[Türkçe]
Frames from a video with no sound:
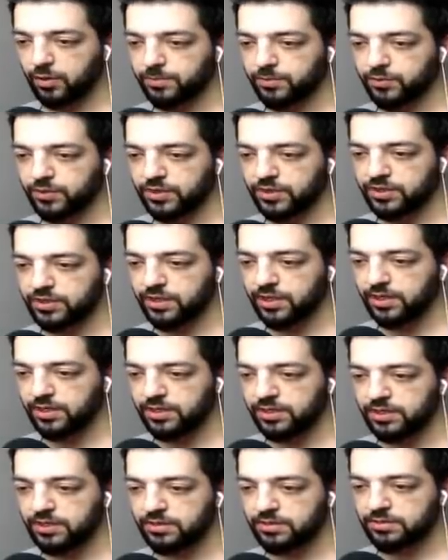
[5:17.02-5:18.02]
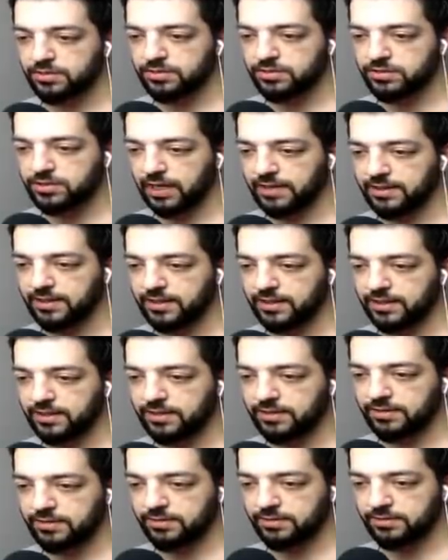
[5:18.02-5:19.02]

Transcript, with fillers: Hop bu gitti. Sen de